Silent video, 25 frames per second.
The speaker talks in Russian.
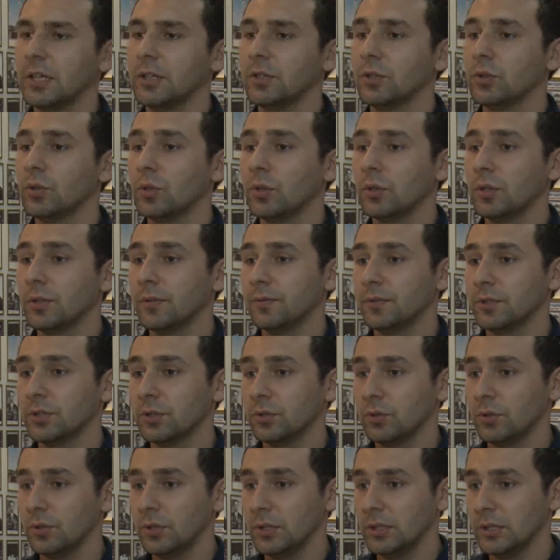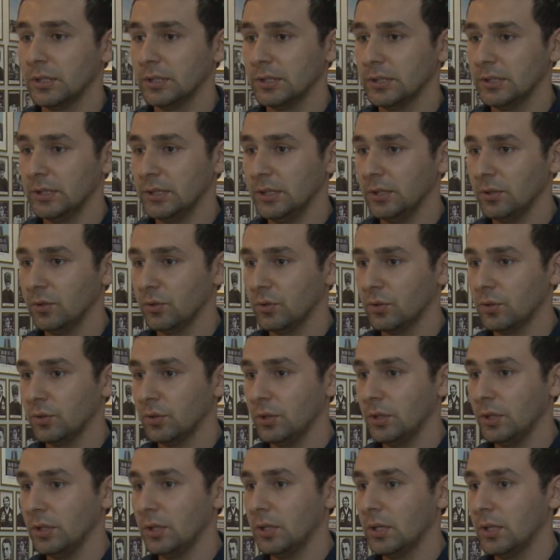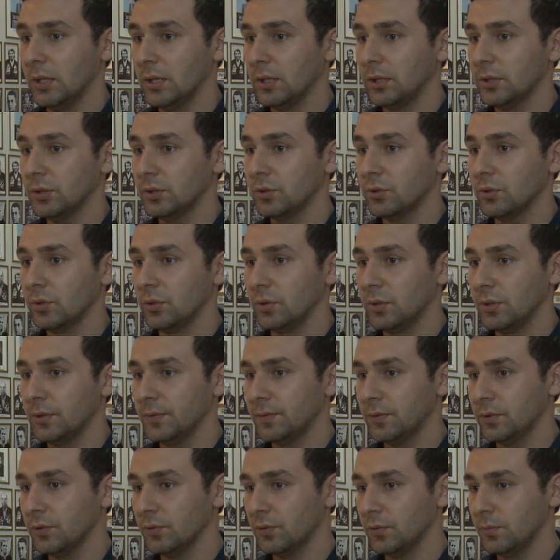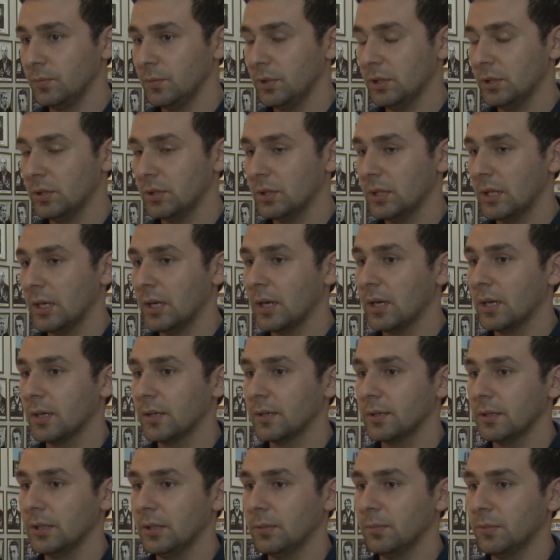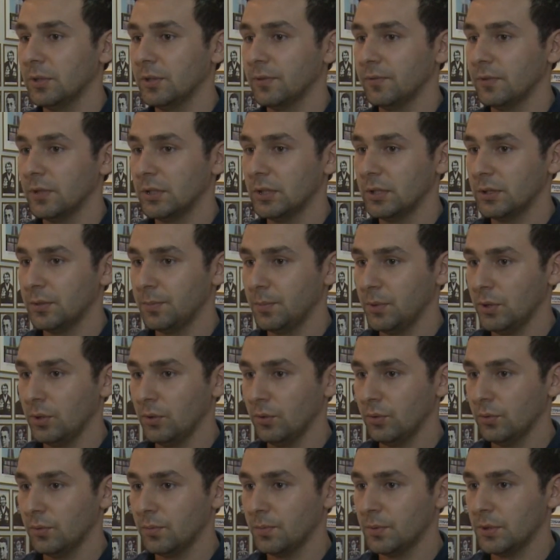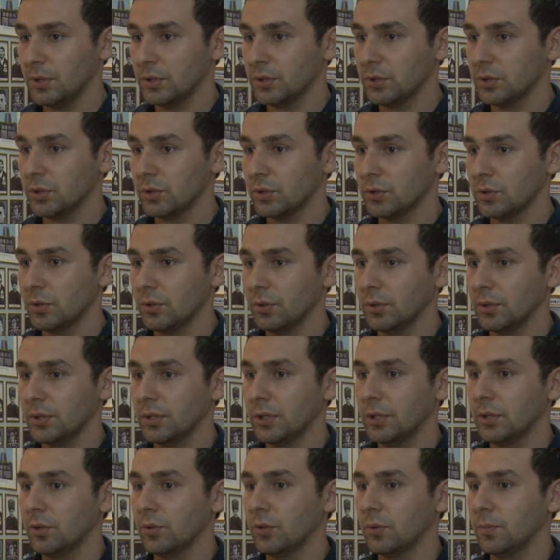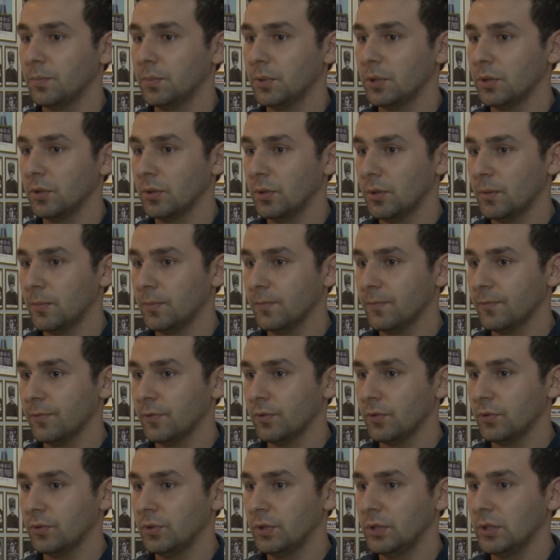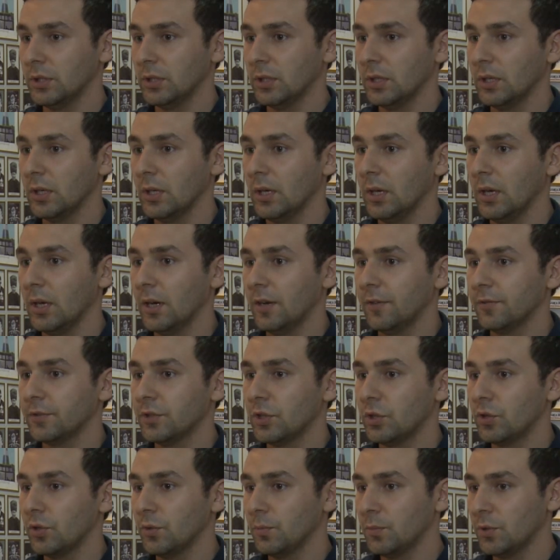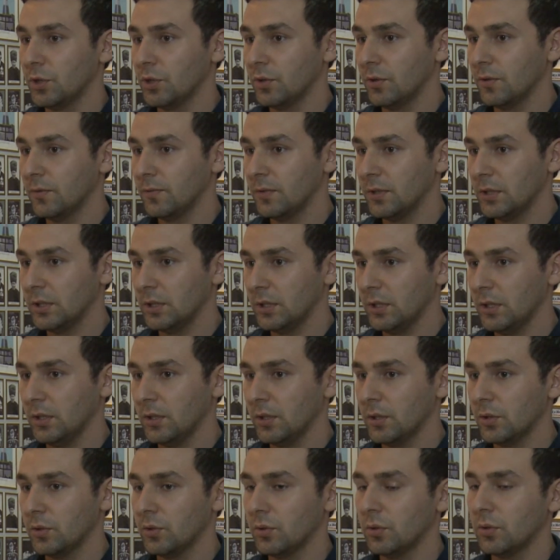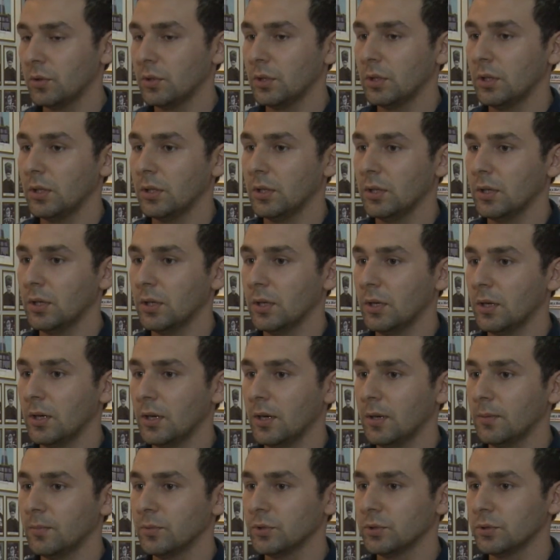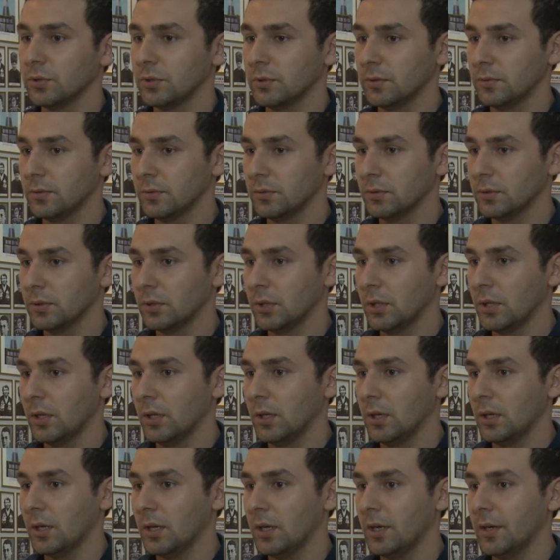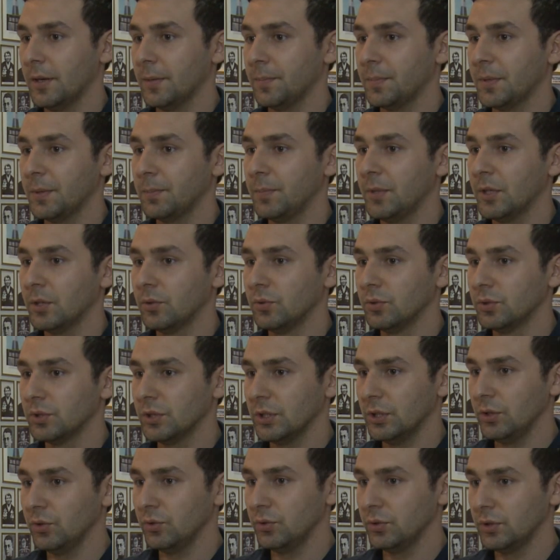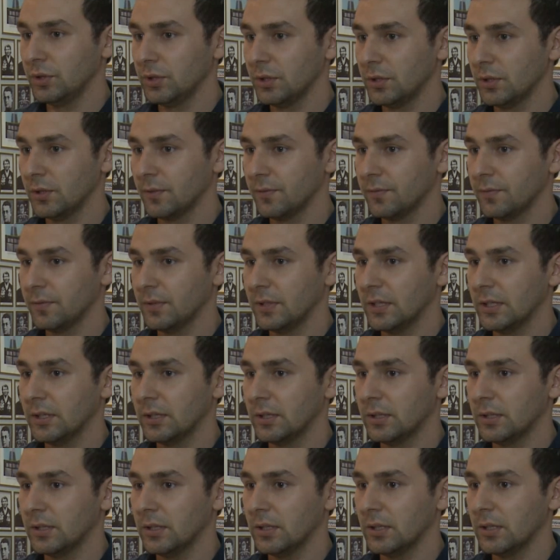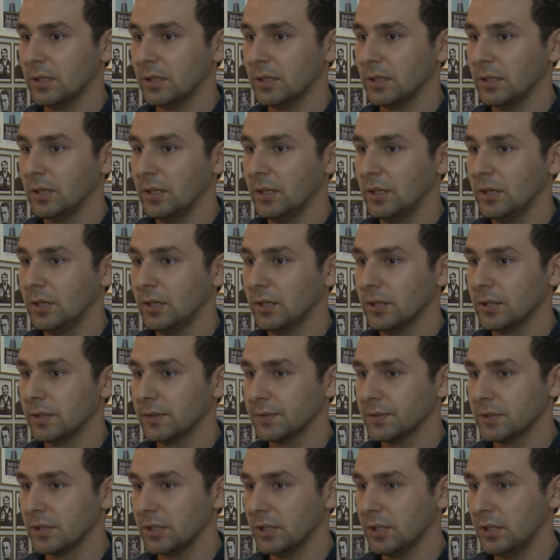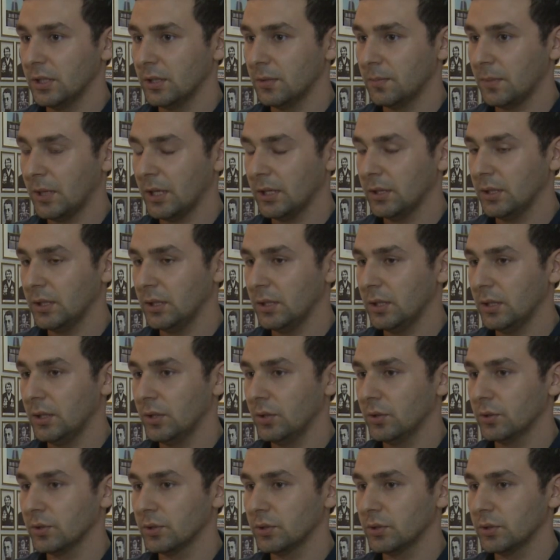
не только в истории России, но и для истории всего мира, так как именно в этот период произошел коренной перелом в ходе Второй мировой войны, который а, обусловил а, победу союзников над а, гитлеровской Германией и ее